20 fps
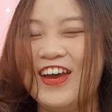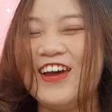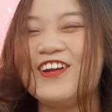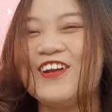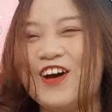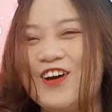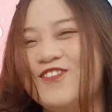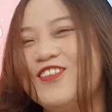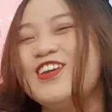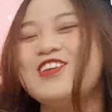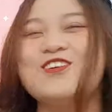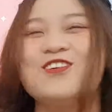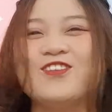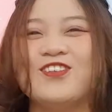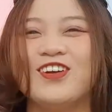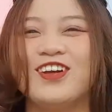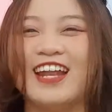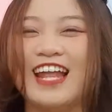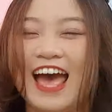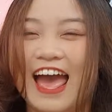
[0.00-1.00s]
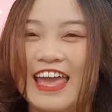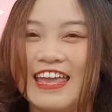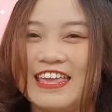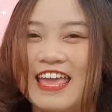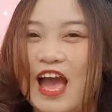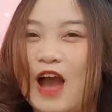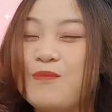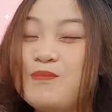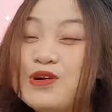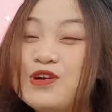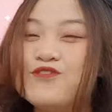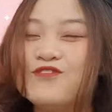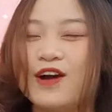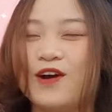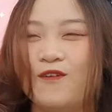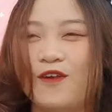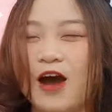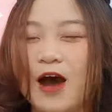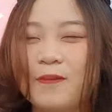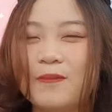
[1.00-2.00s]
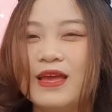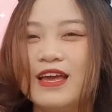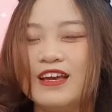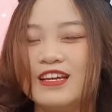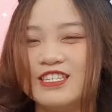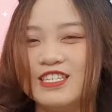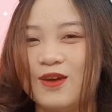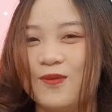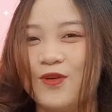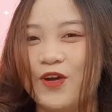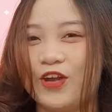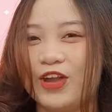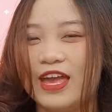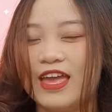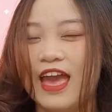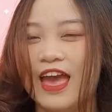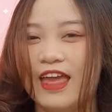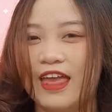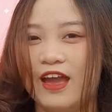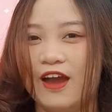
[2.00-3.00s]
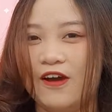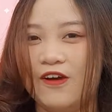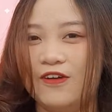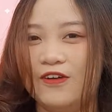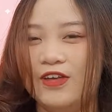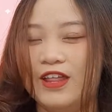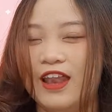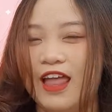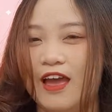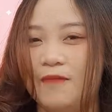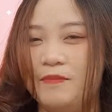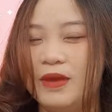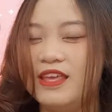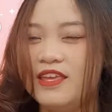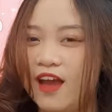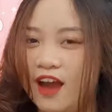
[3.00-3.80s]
Rồi ví dụ như là thầy giáo bước vào lớp, xong rồi cái thầy hỏi là bây